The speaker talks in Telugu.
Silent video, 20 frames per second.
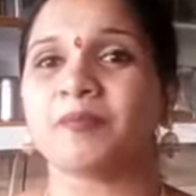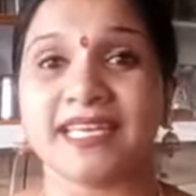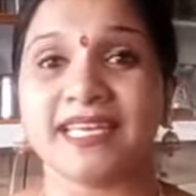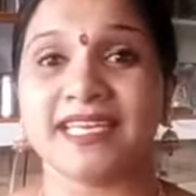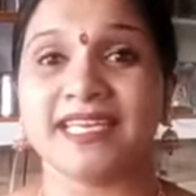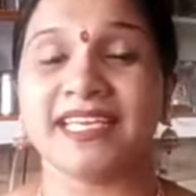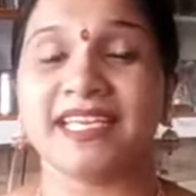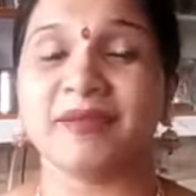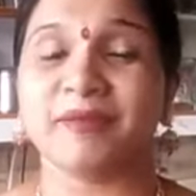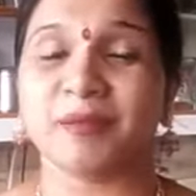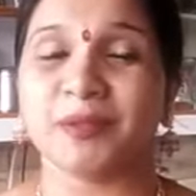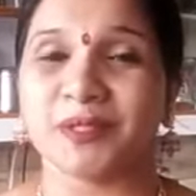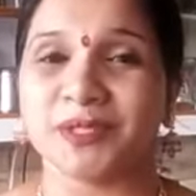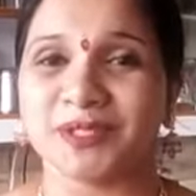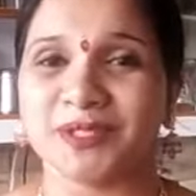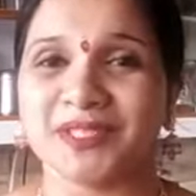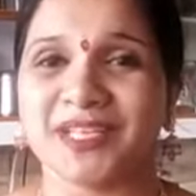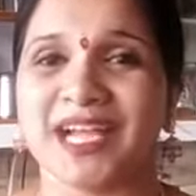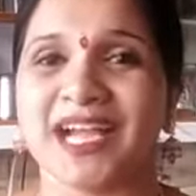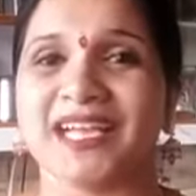అందరికీ
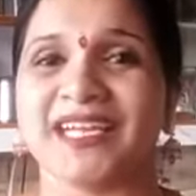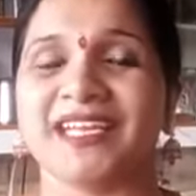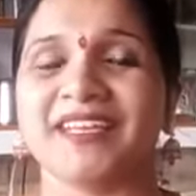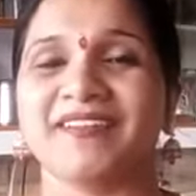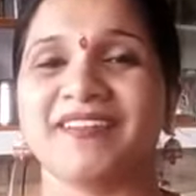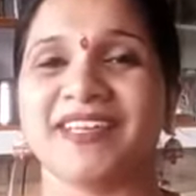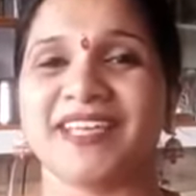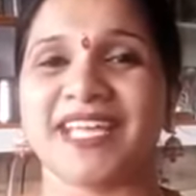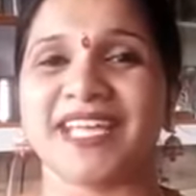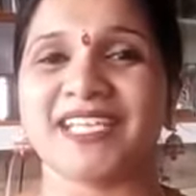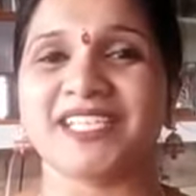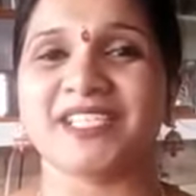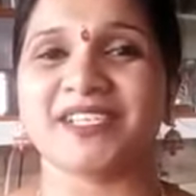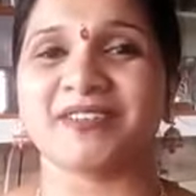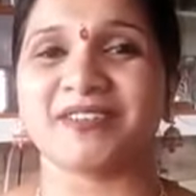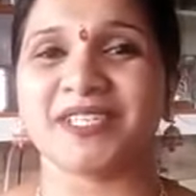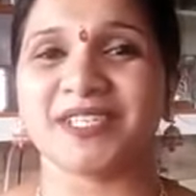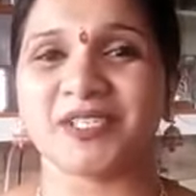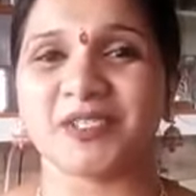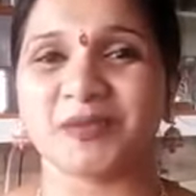ముందుగానే వినాయక
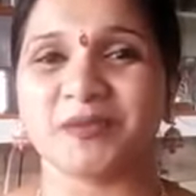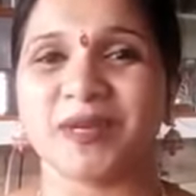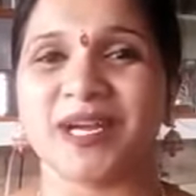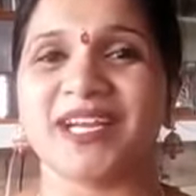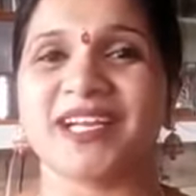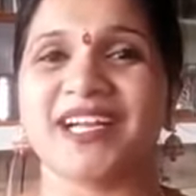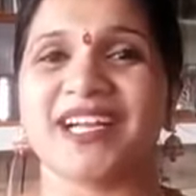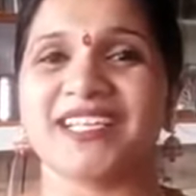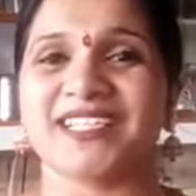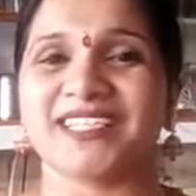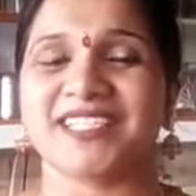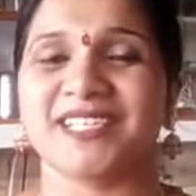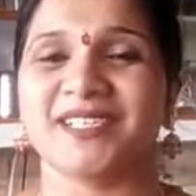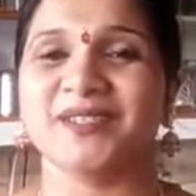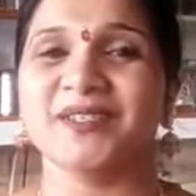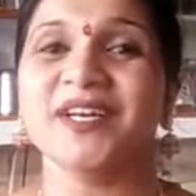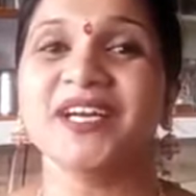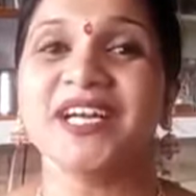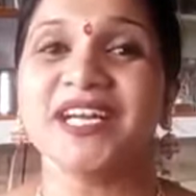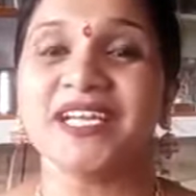చవితి
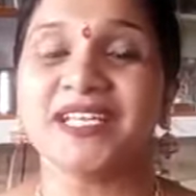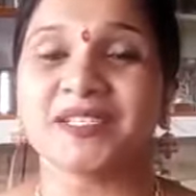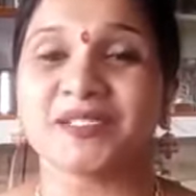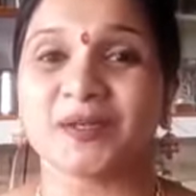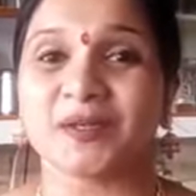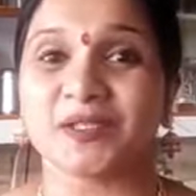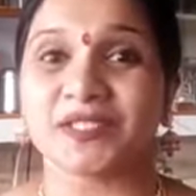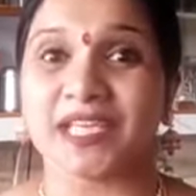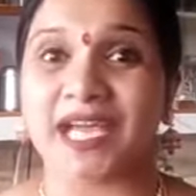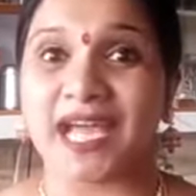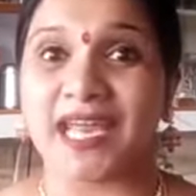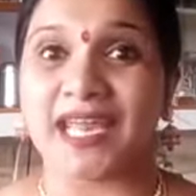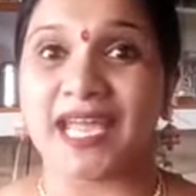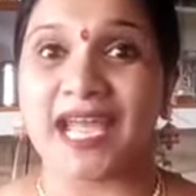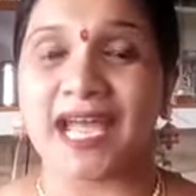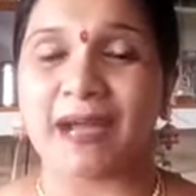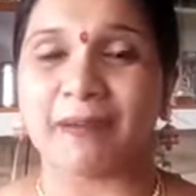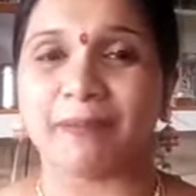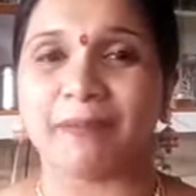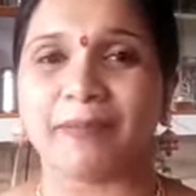శుభాకాంక్షలు సో చాలా
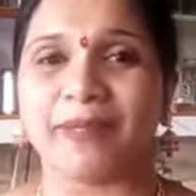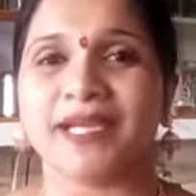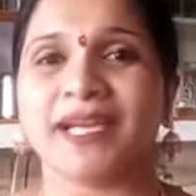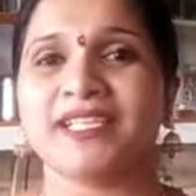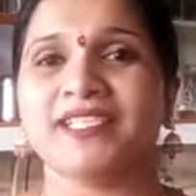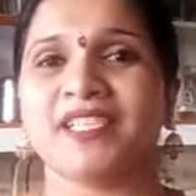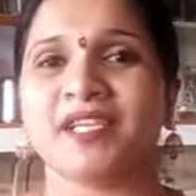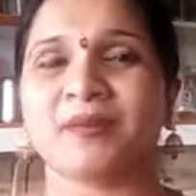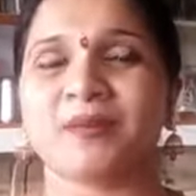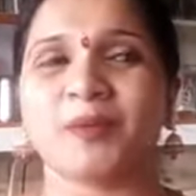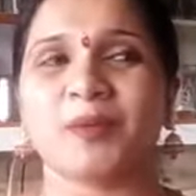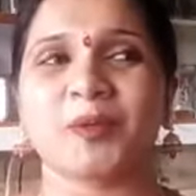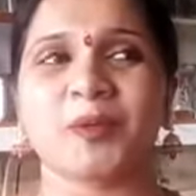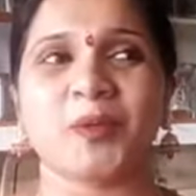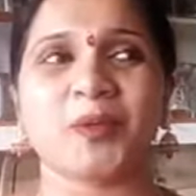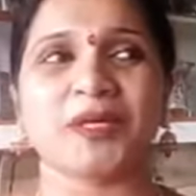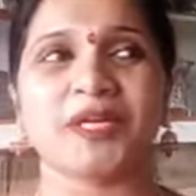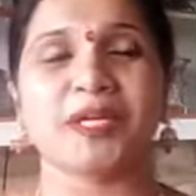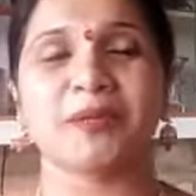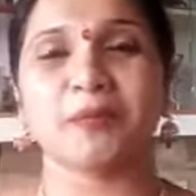హ్యాపీగా
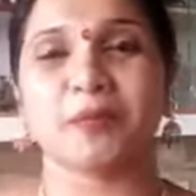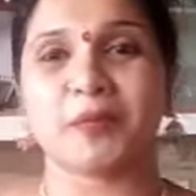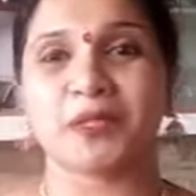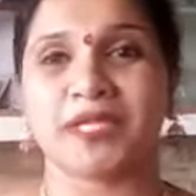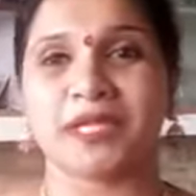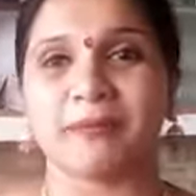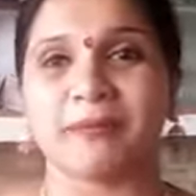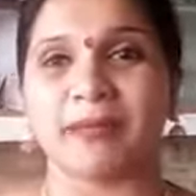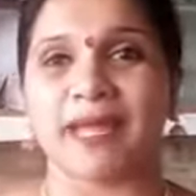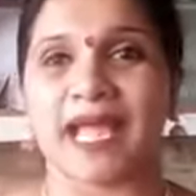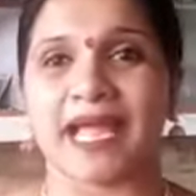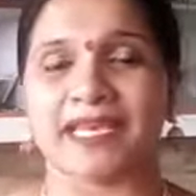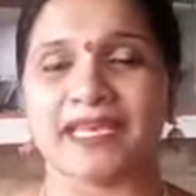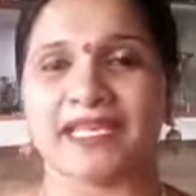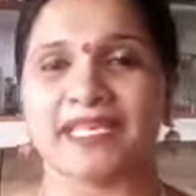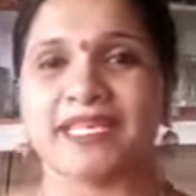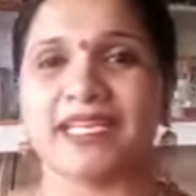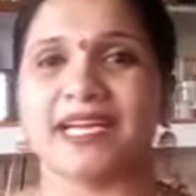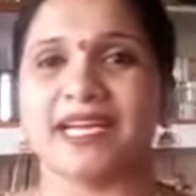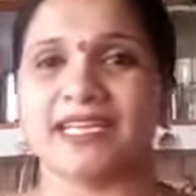జరుపుకోండి ముందే
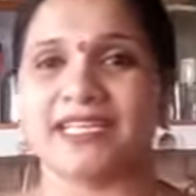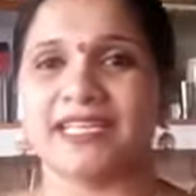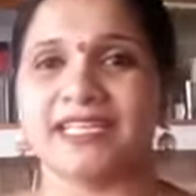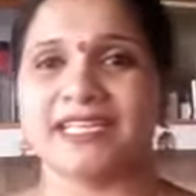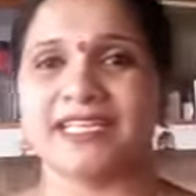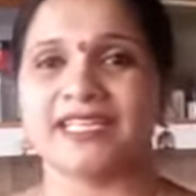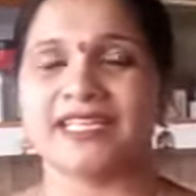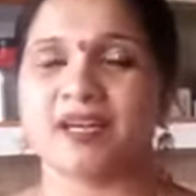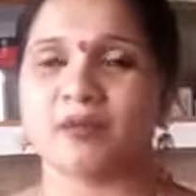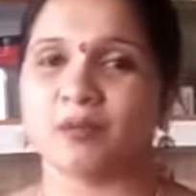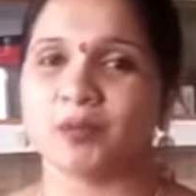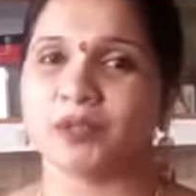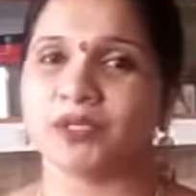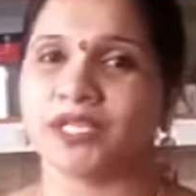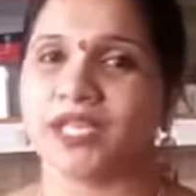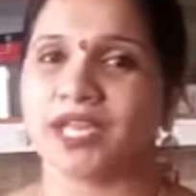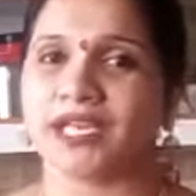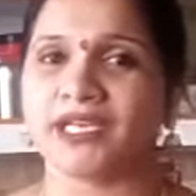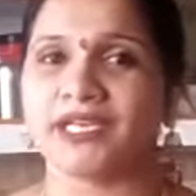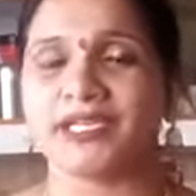ప్లానింగ్గా నీట్గా
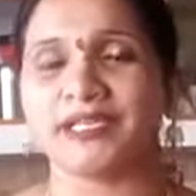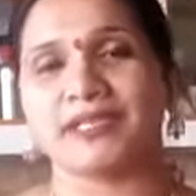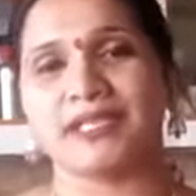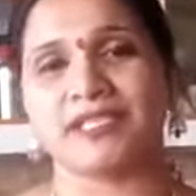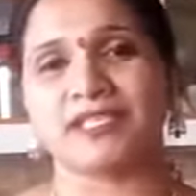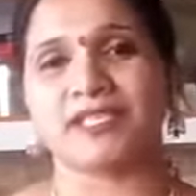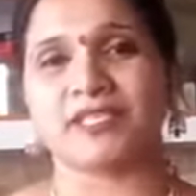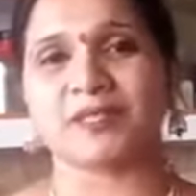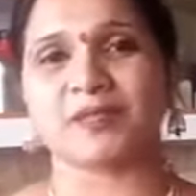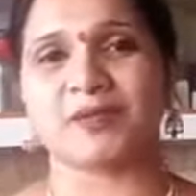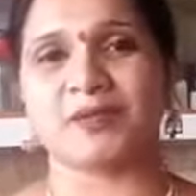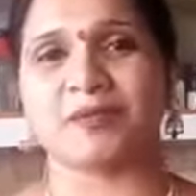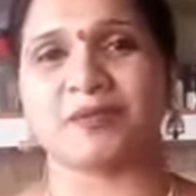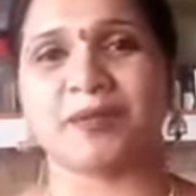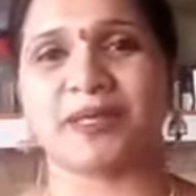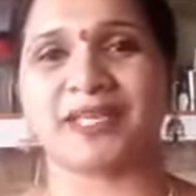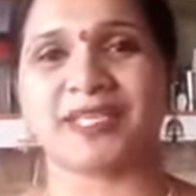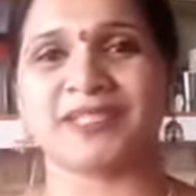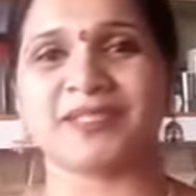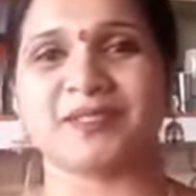ముందే అన్ని తెచ్చేసుకొని
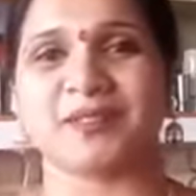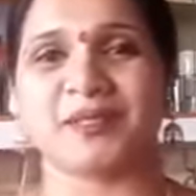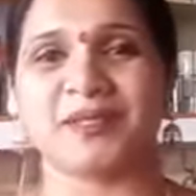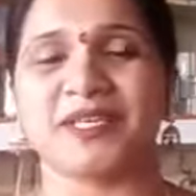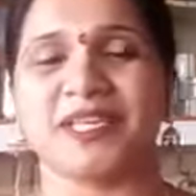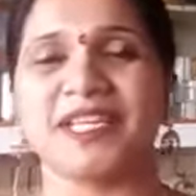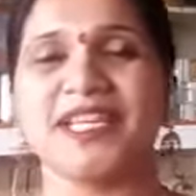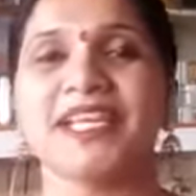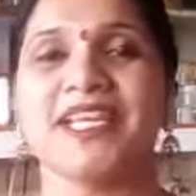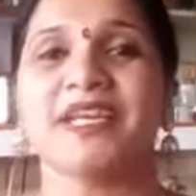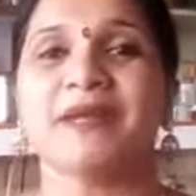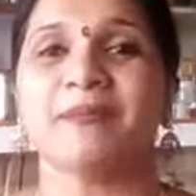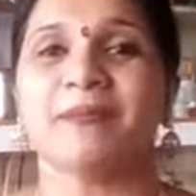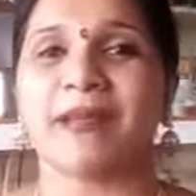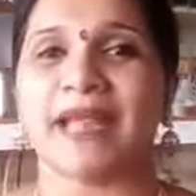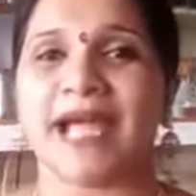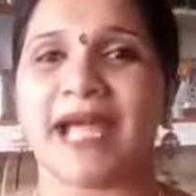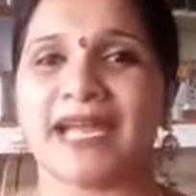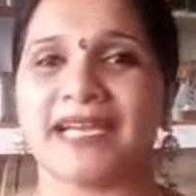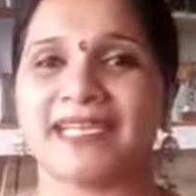పెట్టేసుకోండి
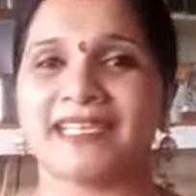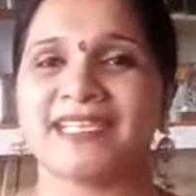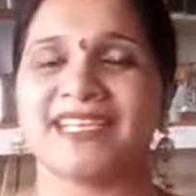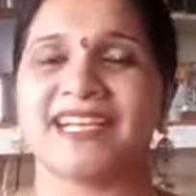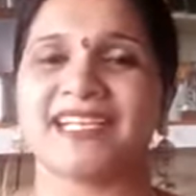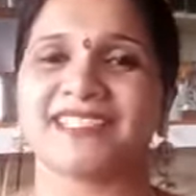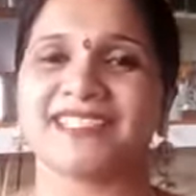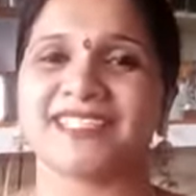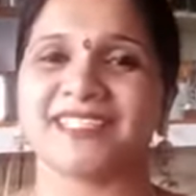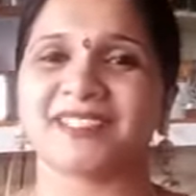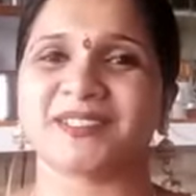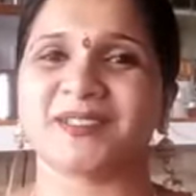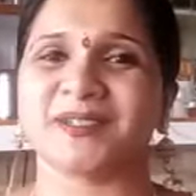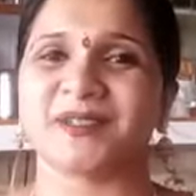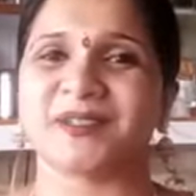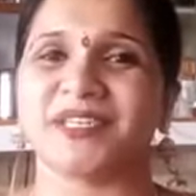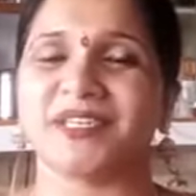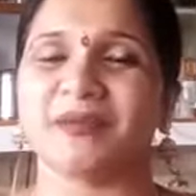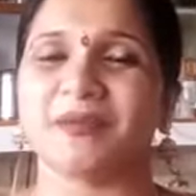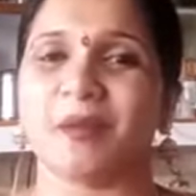ప్లాన్డ్గా
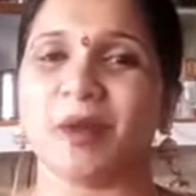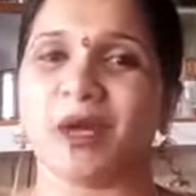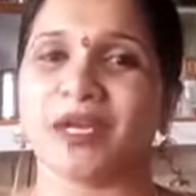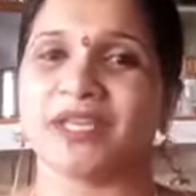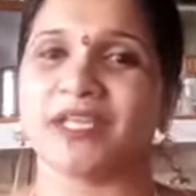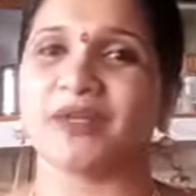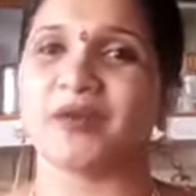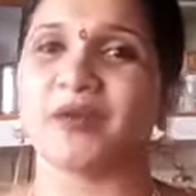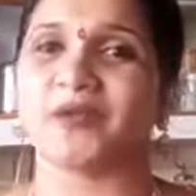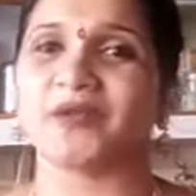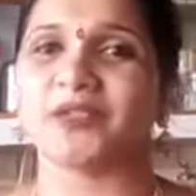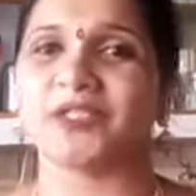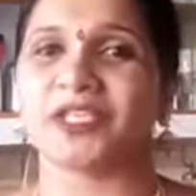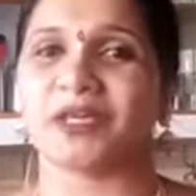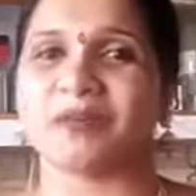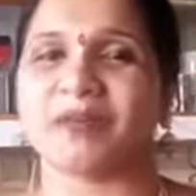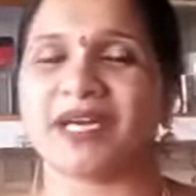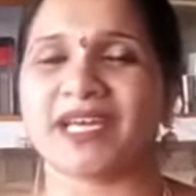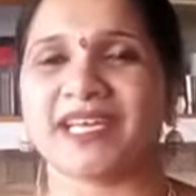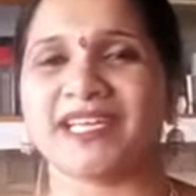చేసుకోండి మార్నింగ్
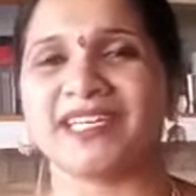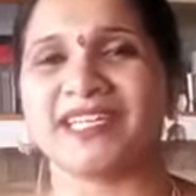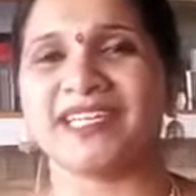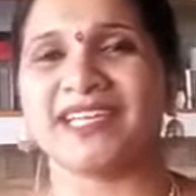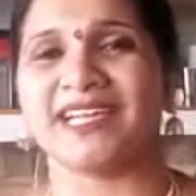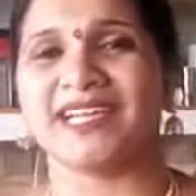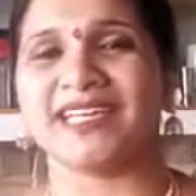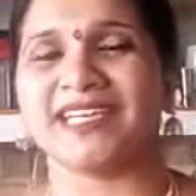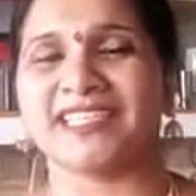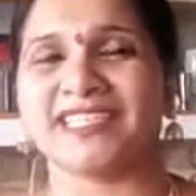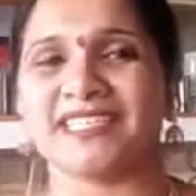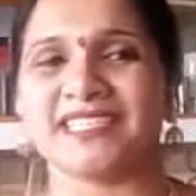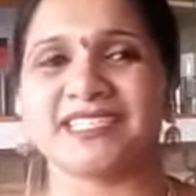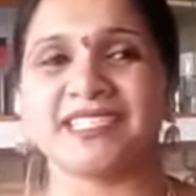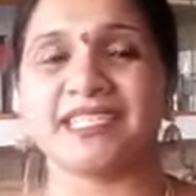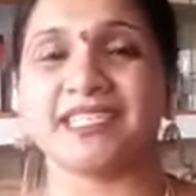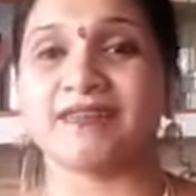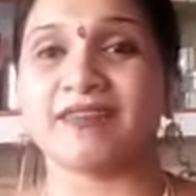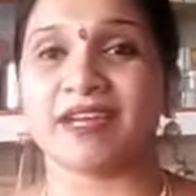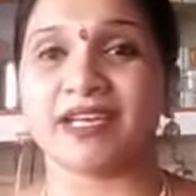కొంచెం అర్లీగా
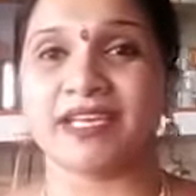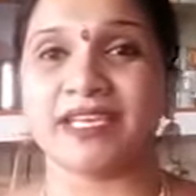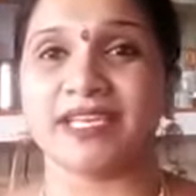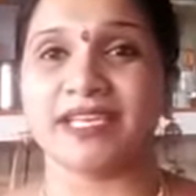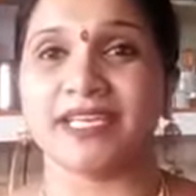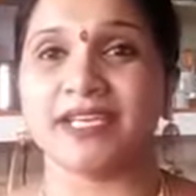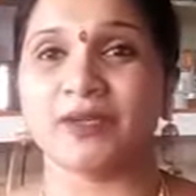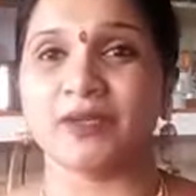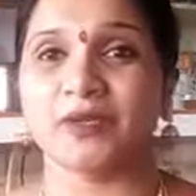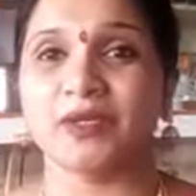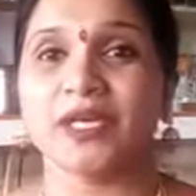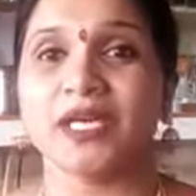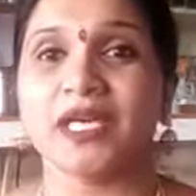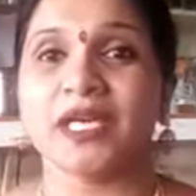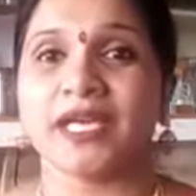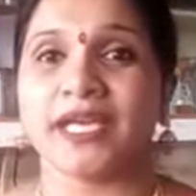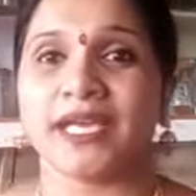లేచేసి ఇవన్నీ నేను